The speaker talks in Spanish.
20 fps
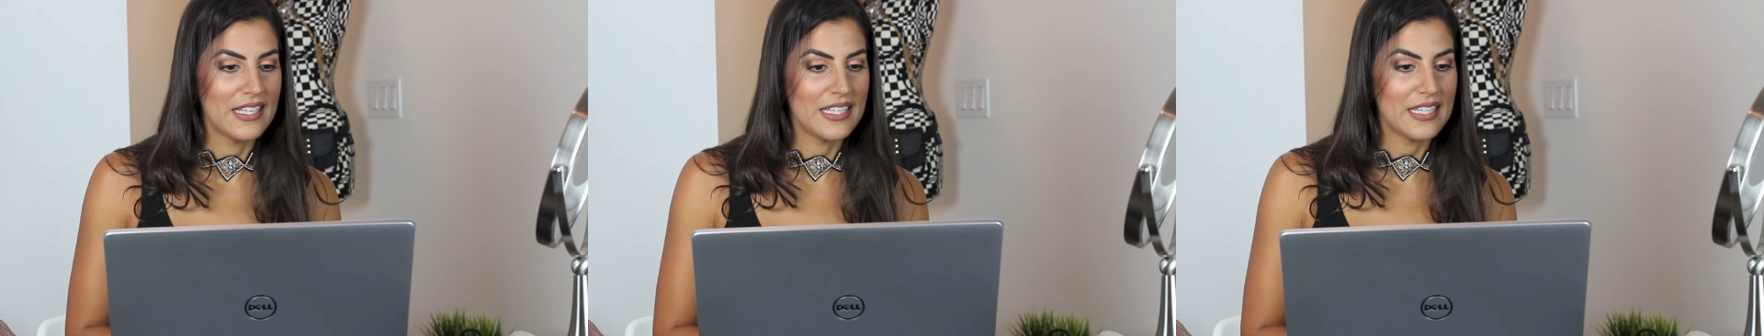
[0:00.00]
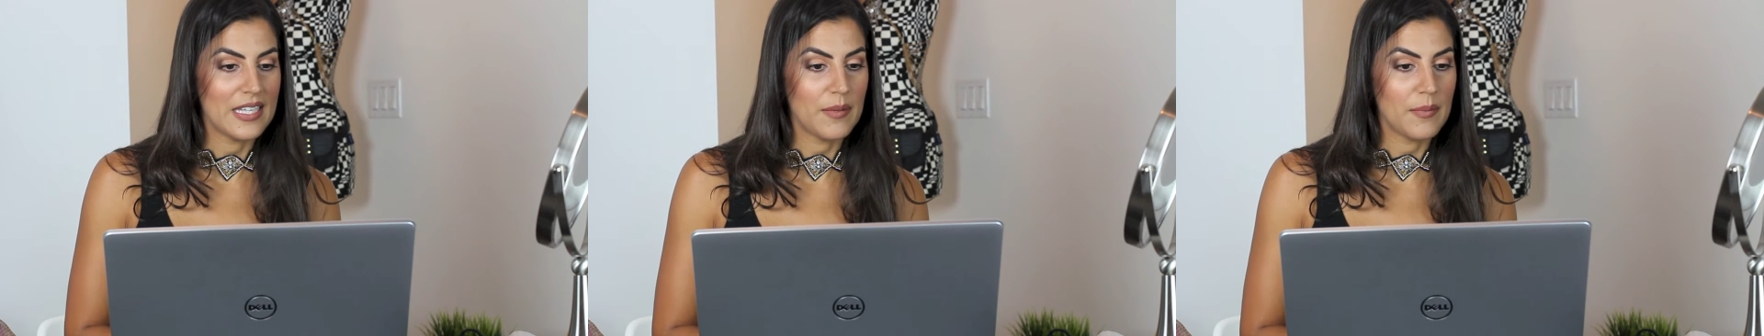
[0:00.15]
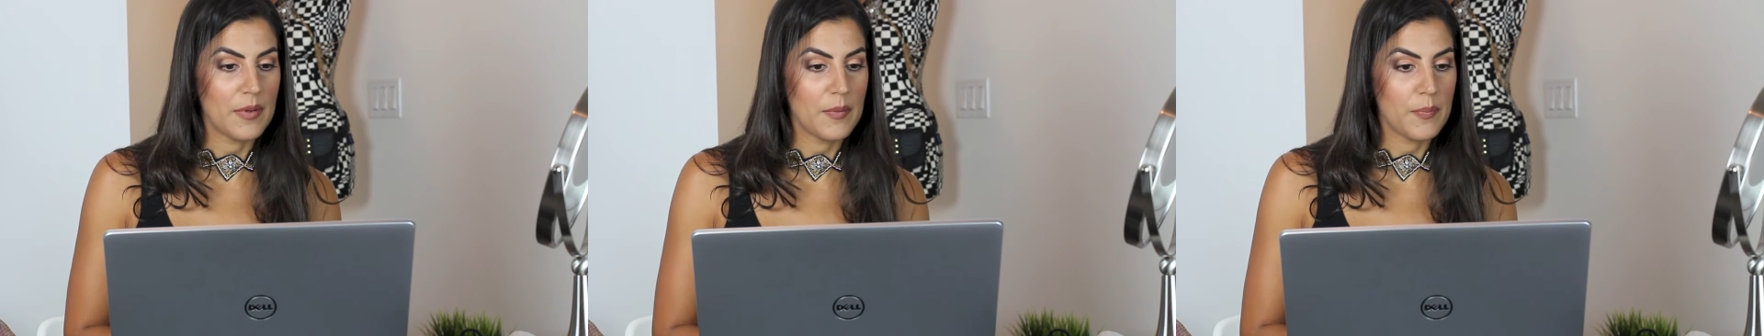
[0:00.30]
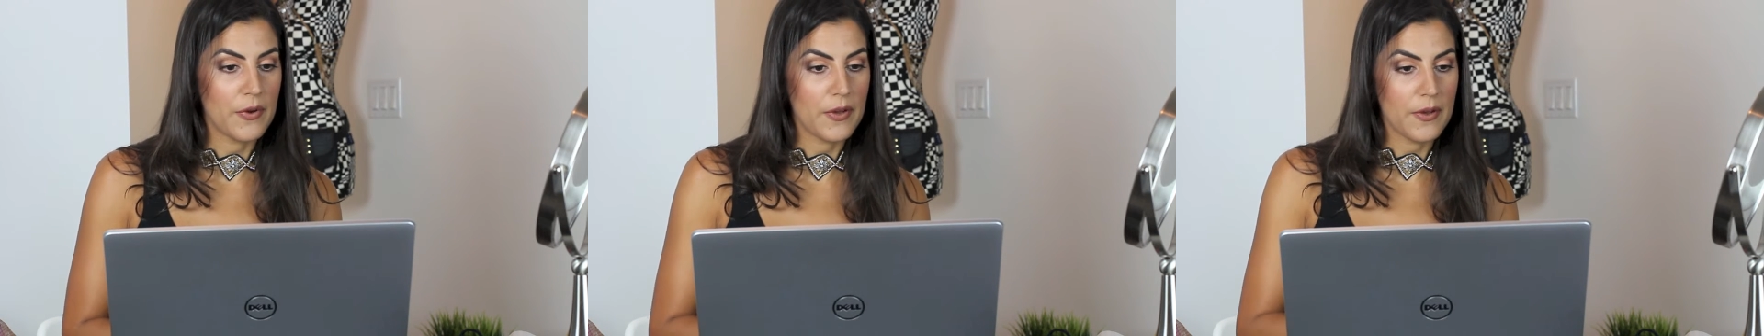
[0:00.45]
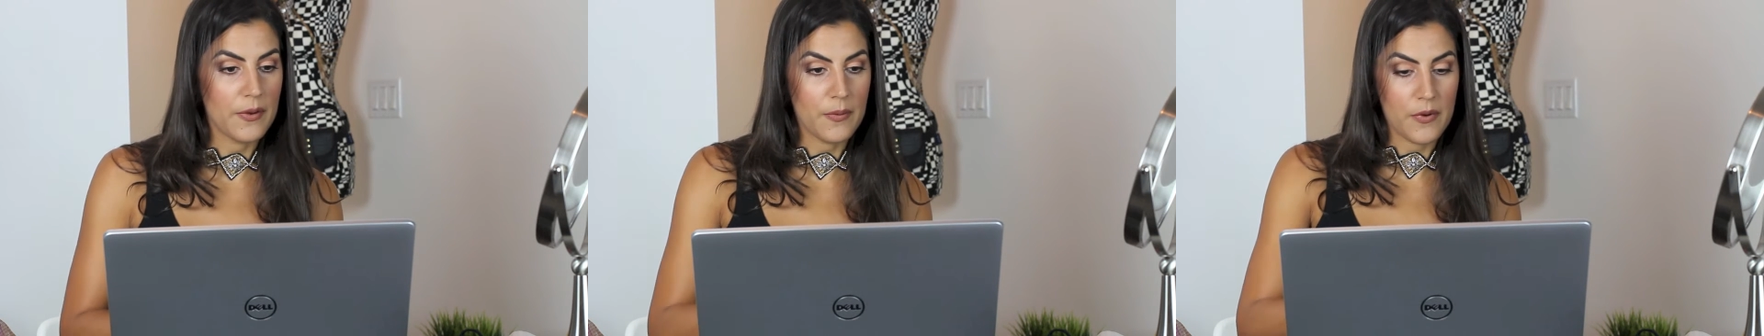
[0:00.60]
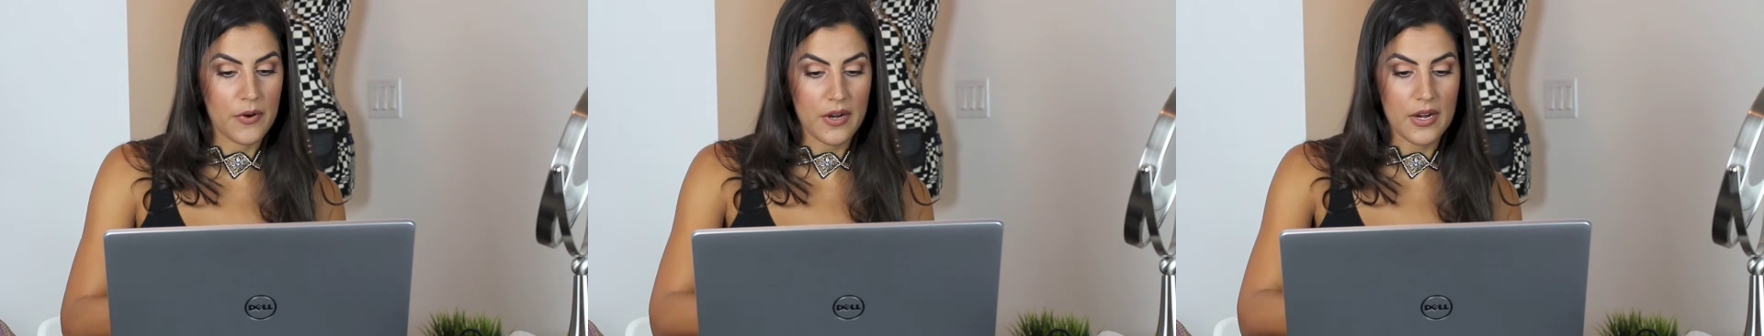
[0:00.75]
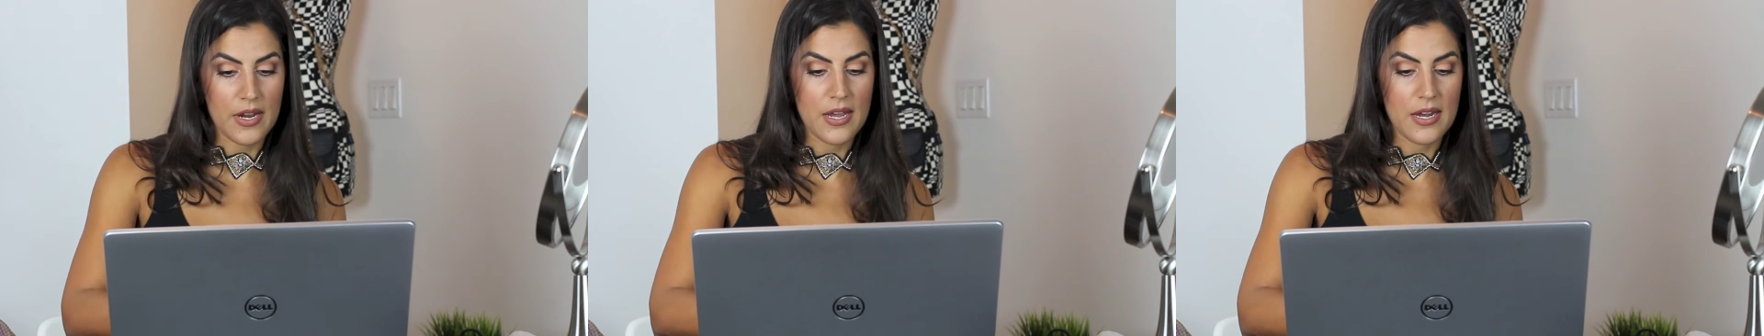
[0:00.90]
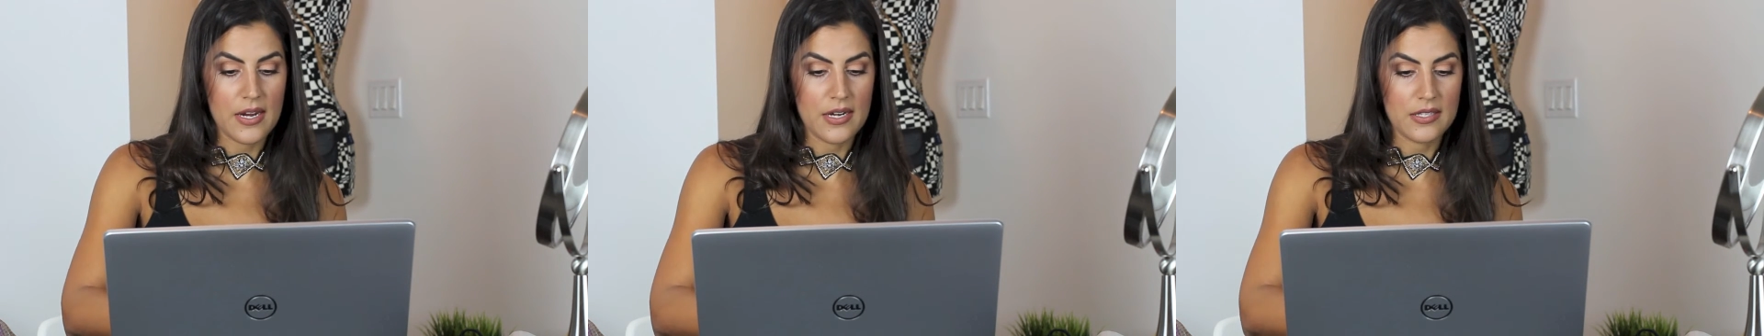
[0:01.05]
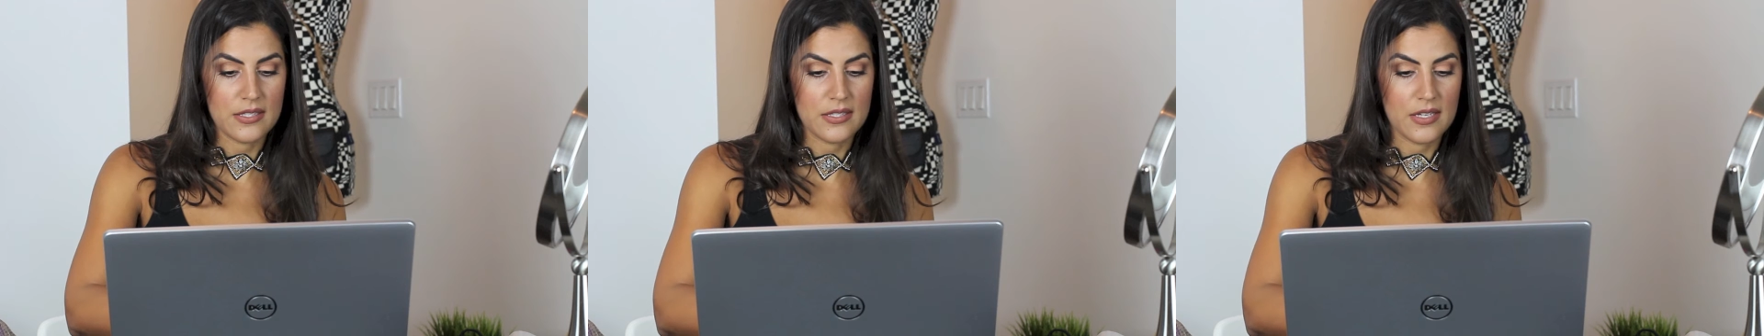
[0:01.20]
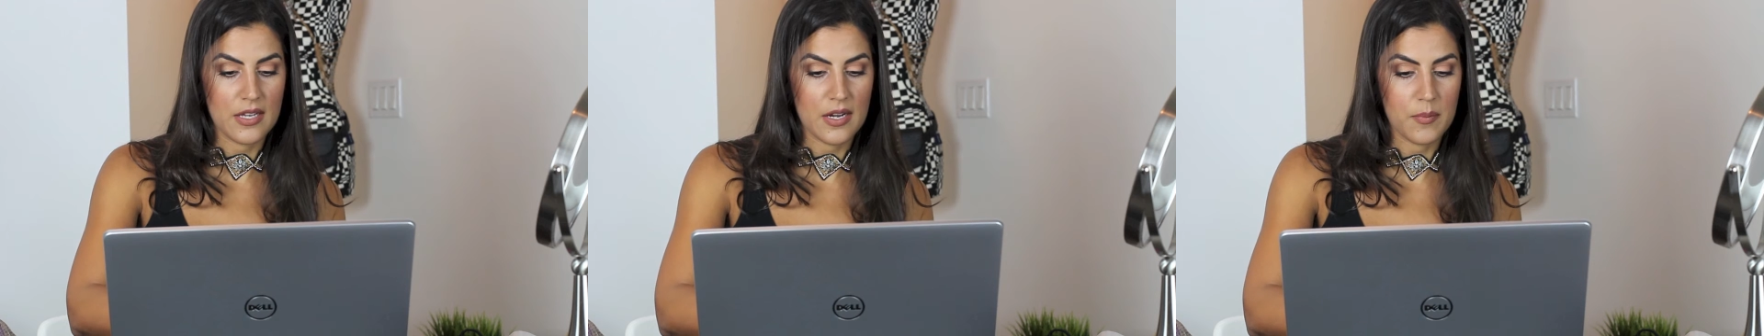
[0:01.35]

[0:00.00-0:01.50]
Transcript: También puedes borrar si de